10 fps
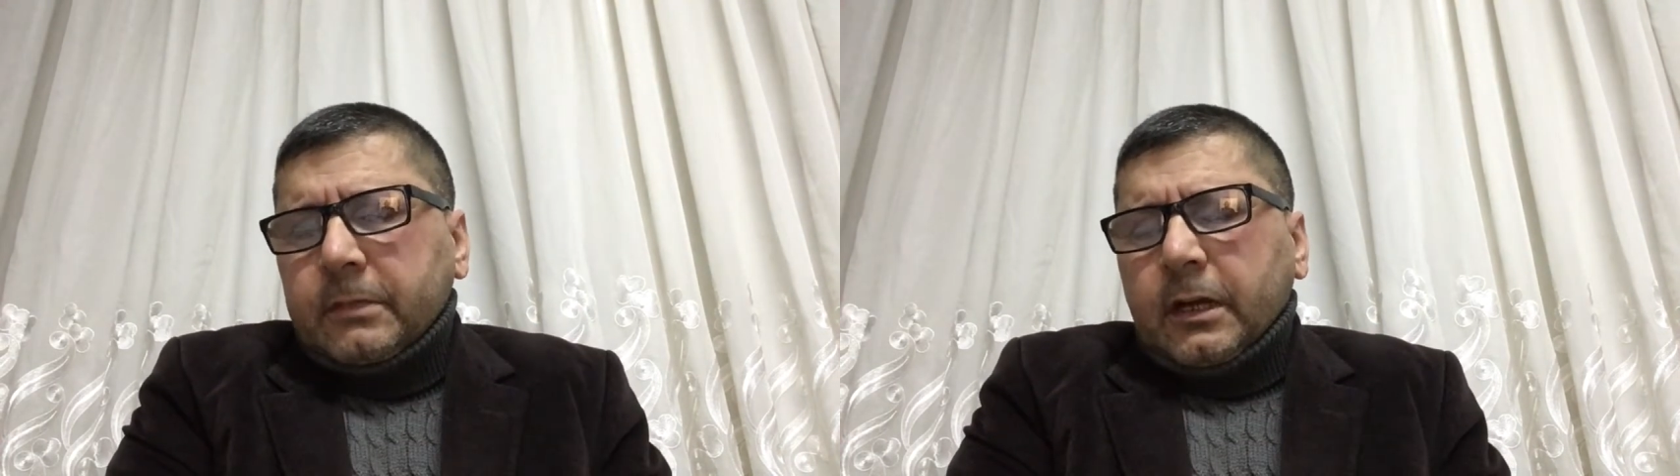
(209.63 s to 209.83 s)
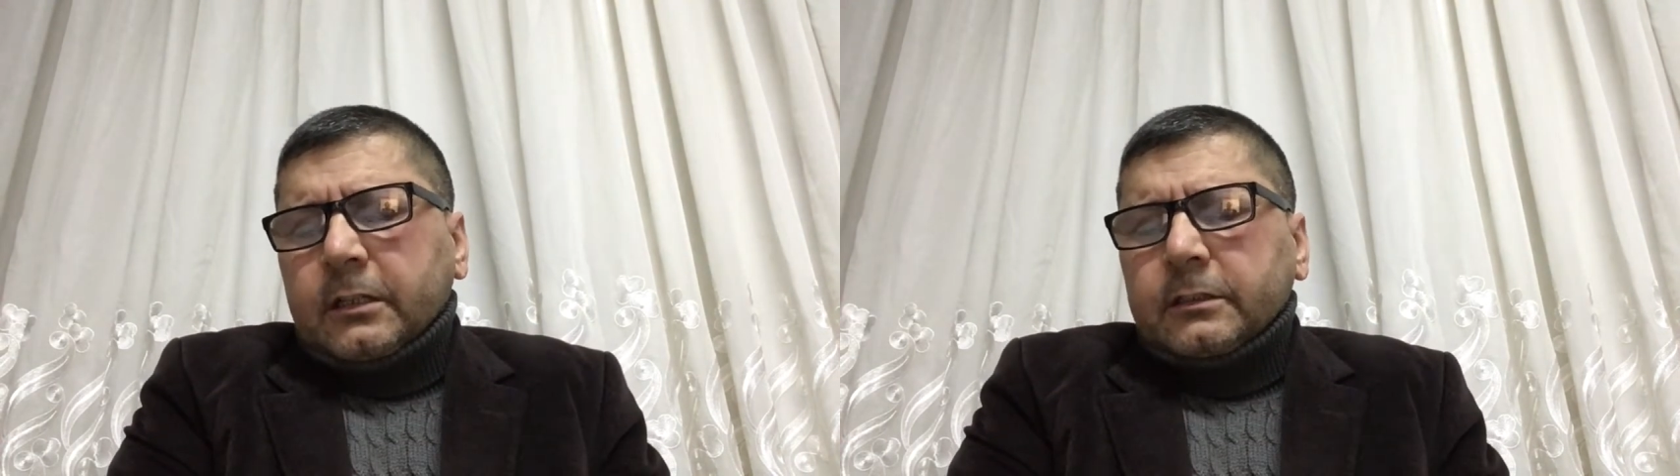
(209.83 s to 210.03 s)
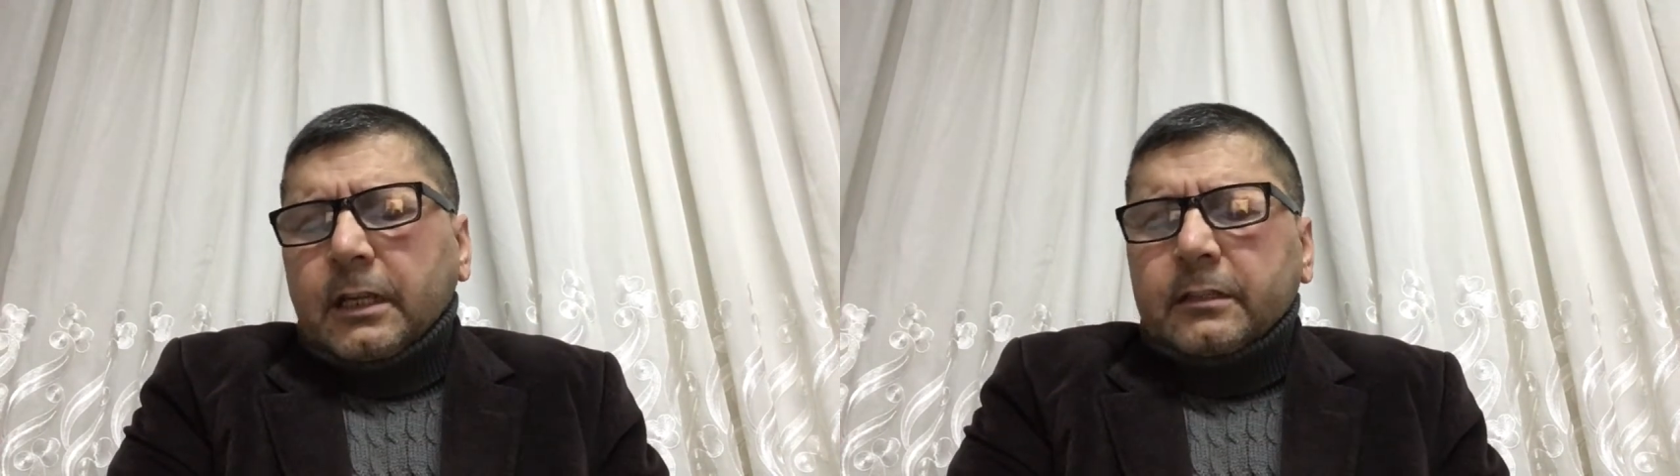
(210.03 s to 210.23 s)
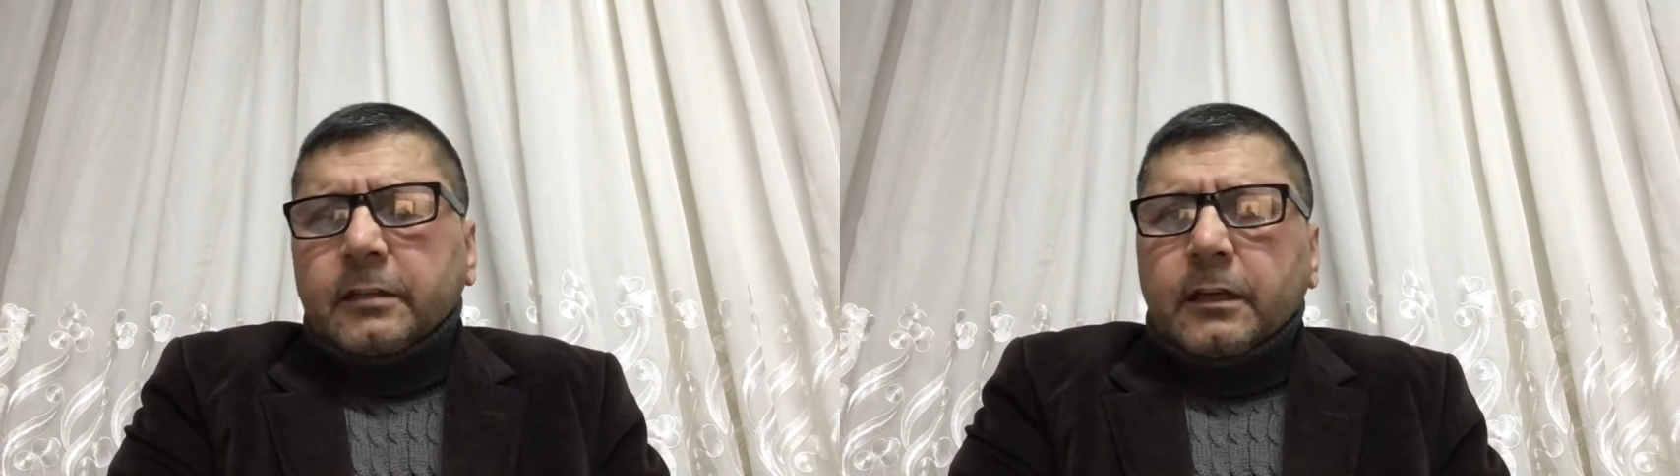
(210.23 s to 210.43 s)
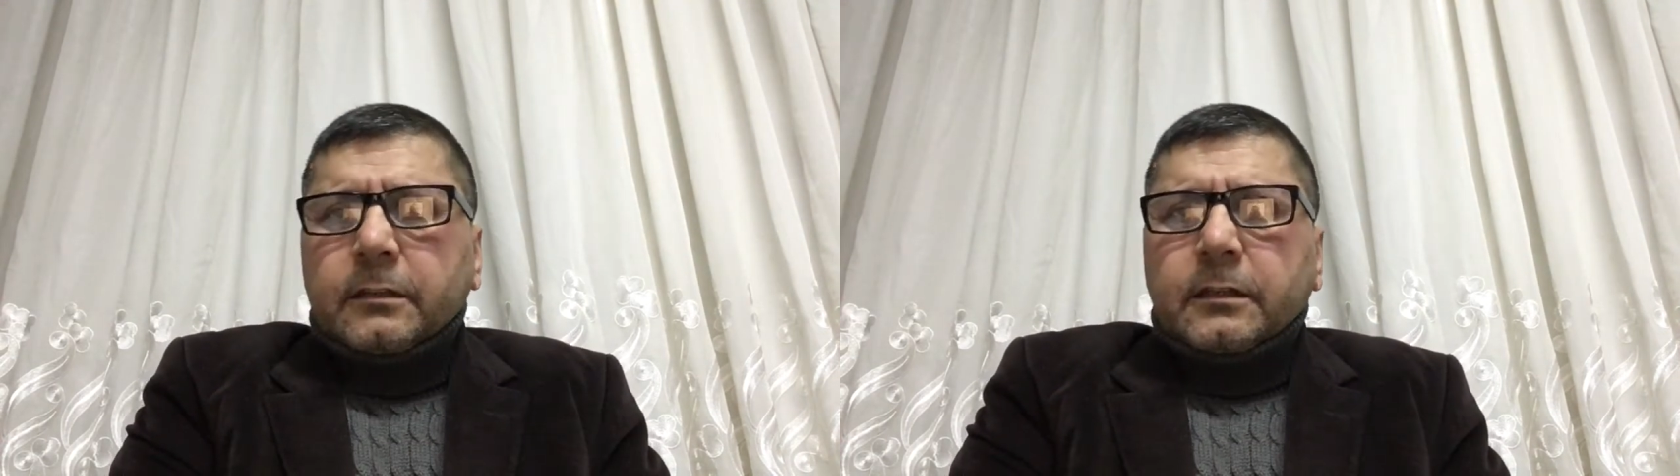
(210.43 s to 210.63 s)
yakından
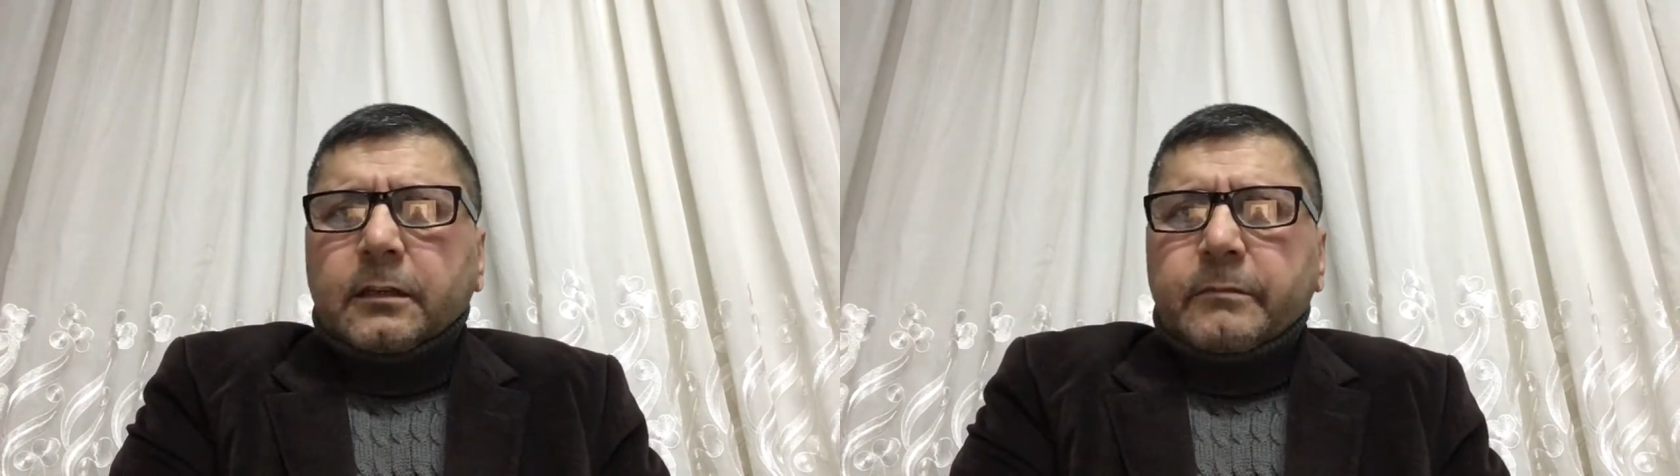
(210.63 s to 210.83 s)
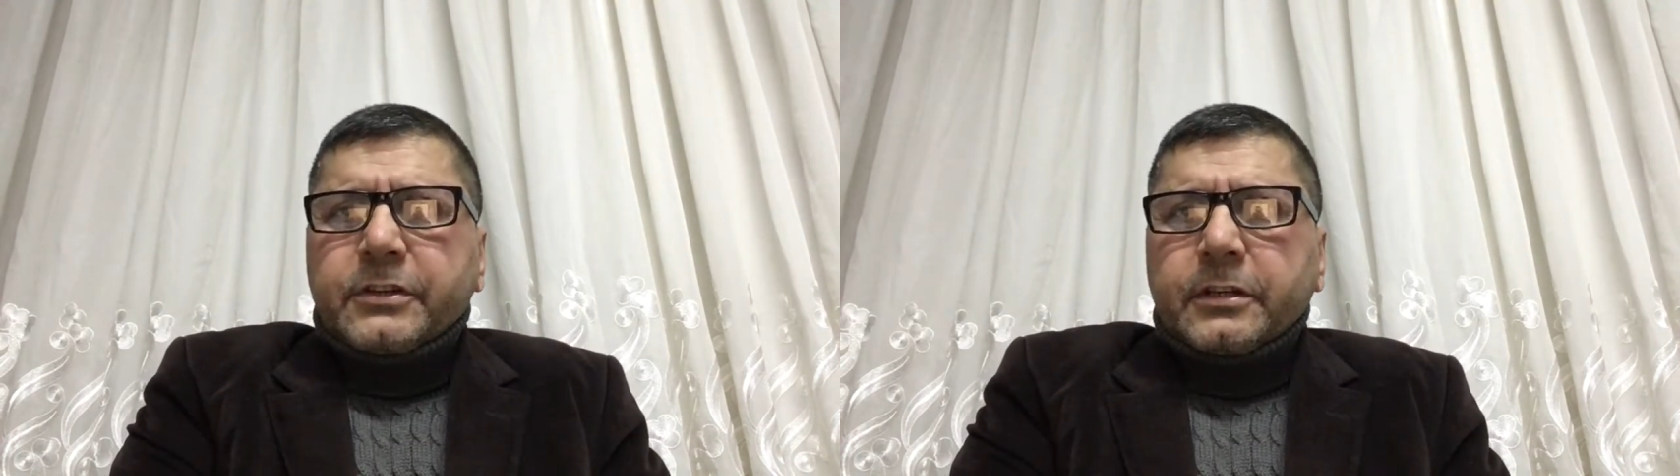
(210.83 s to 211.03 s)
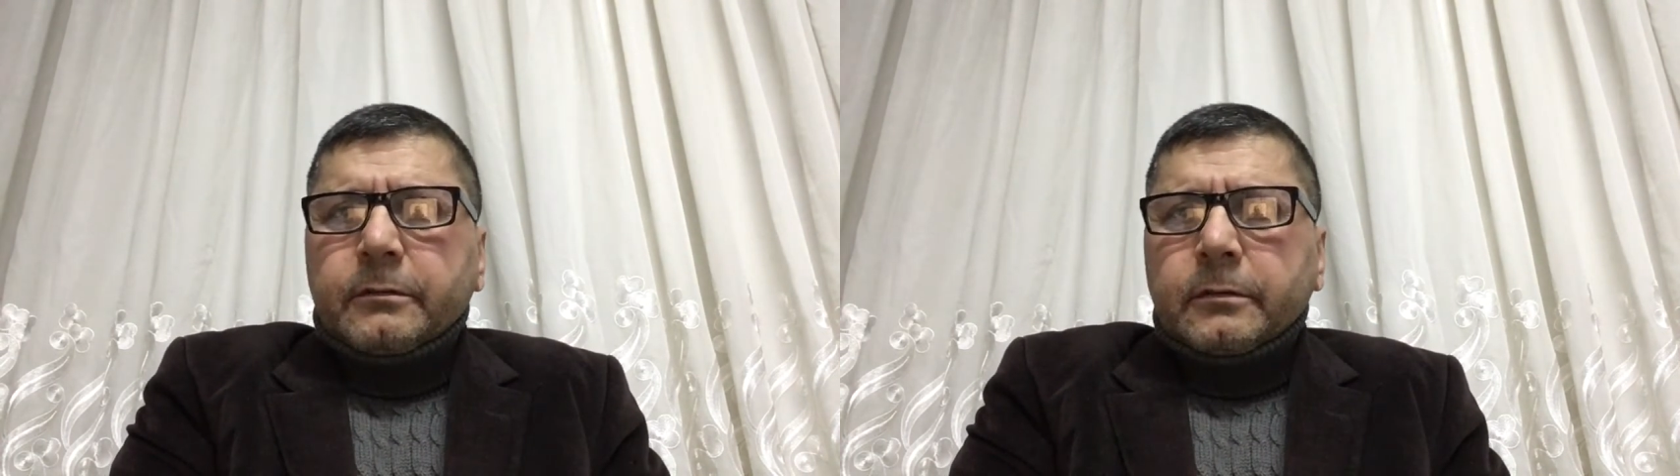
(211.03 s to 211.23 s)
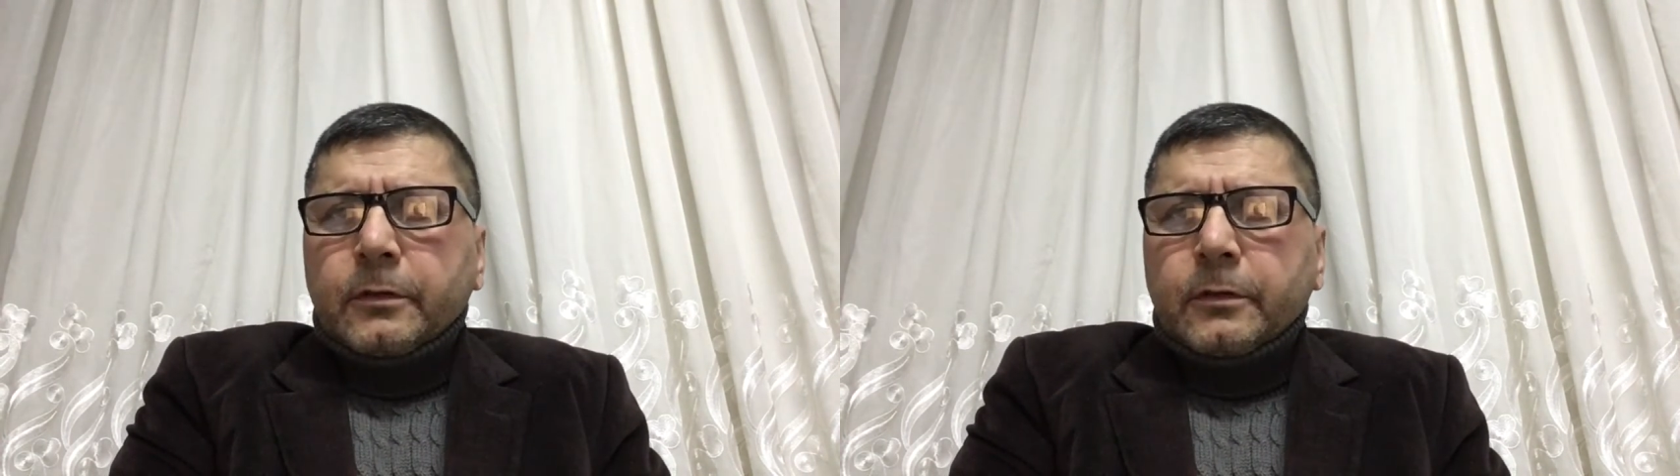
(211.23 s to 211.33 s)
tanıdığım için